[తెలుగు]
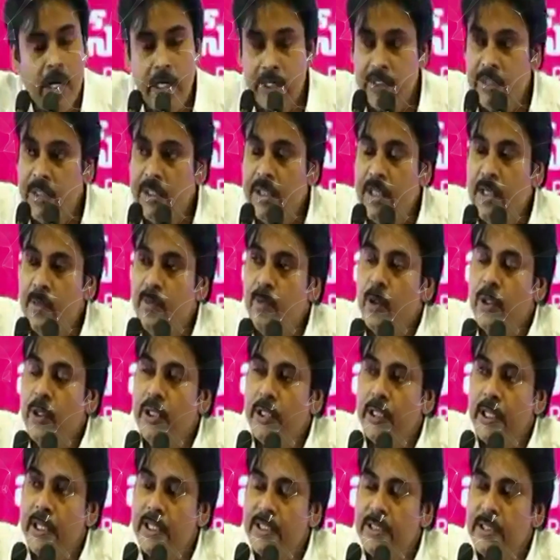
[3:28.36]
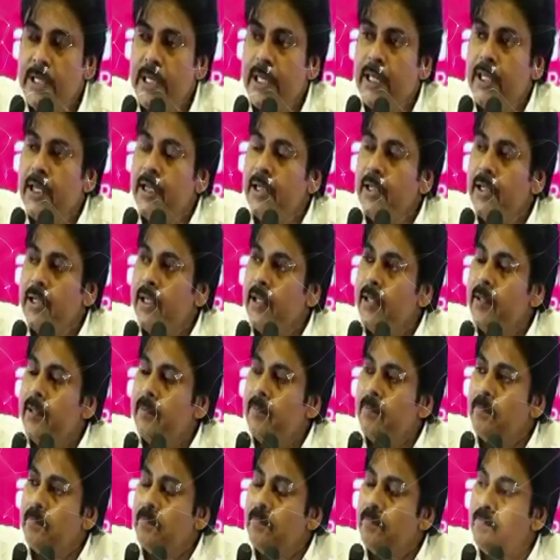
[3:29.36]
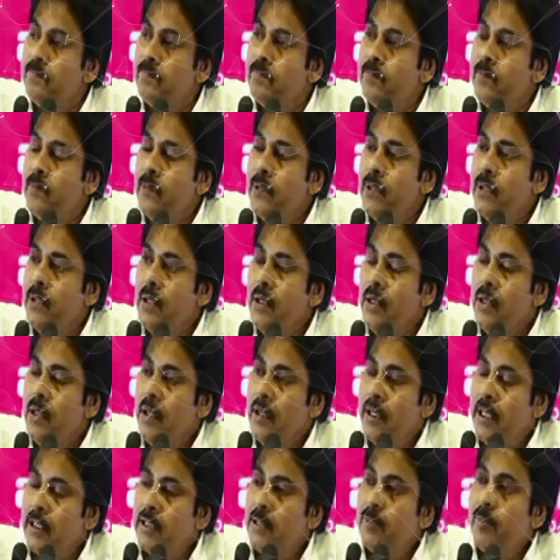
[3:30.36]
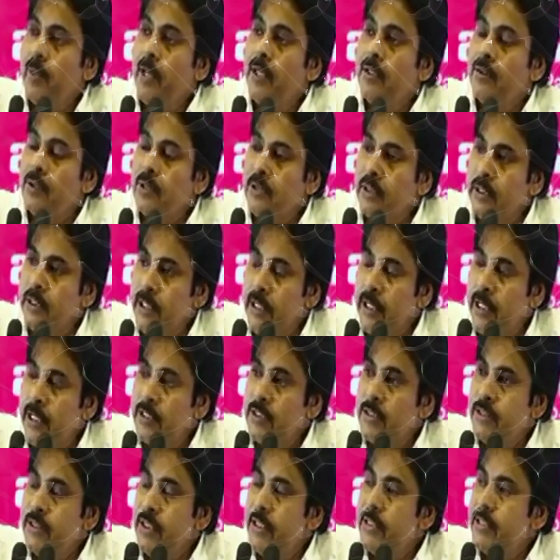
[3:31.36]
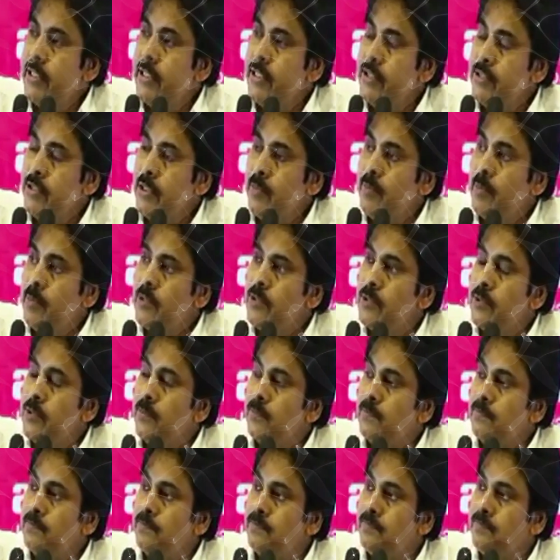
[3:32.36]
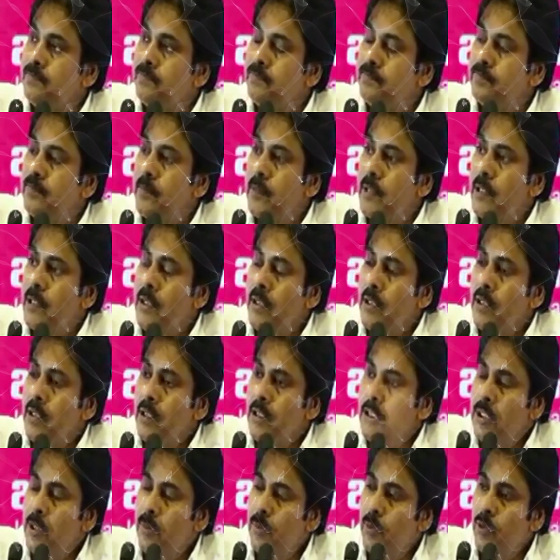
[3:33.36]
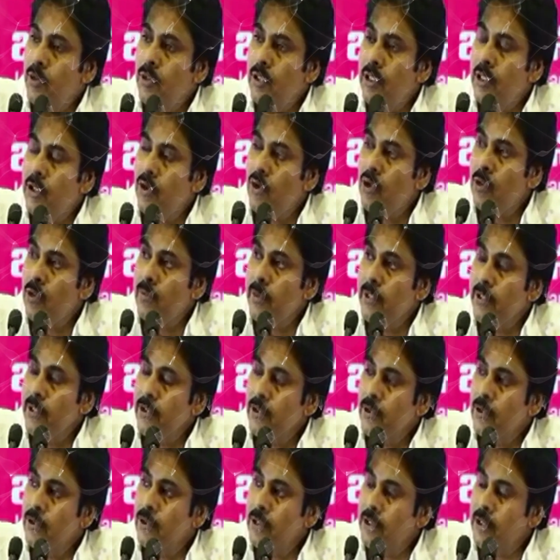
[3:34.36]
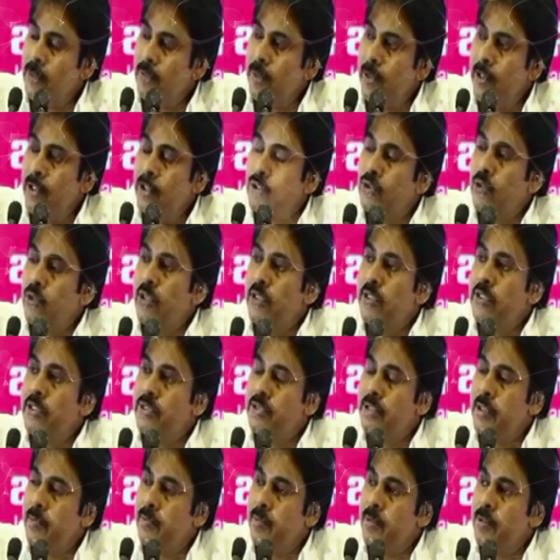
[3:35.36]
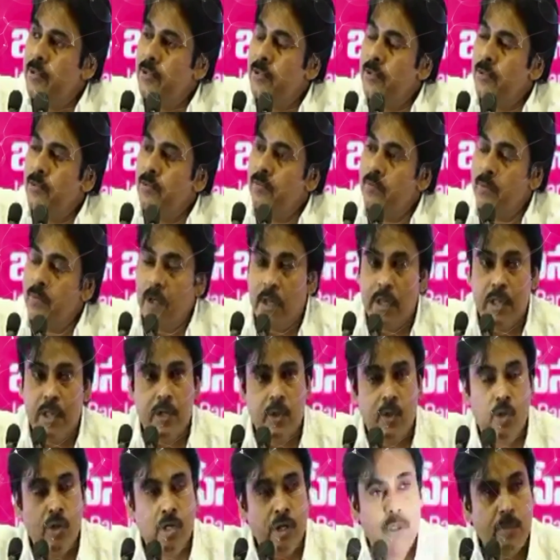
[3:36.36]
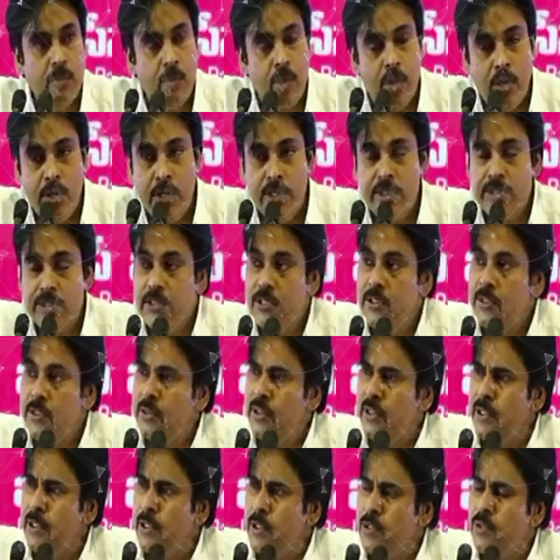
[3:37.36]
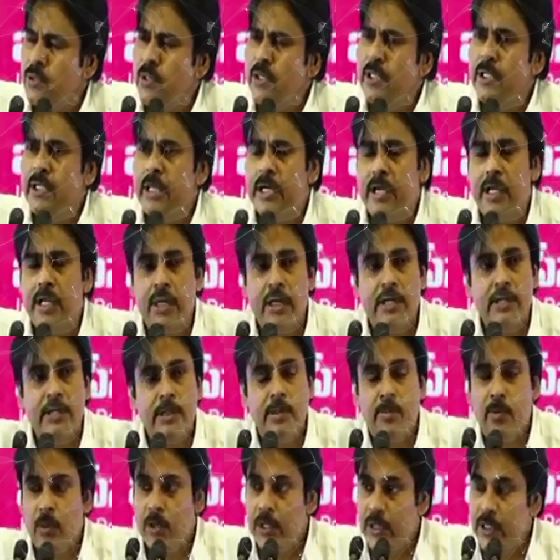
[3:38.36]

అంటే దీనిని పొలిటికలైజ్ చేయాలంటే గత పాలకులు దీన్ని నిర్లక్ష్యం చేశారని చెప్పచ్చు ఇప్పుడున్న గవర్నమెంట్ దీన్ని పట్టించుకోలేదని చెప్పొచ్చు అక్కడ లోకల్ పాలిటీషియన్స్ని తిట్టచ్చు ఎన్ని రకాలుగా దీన్ని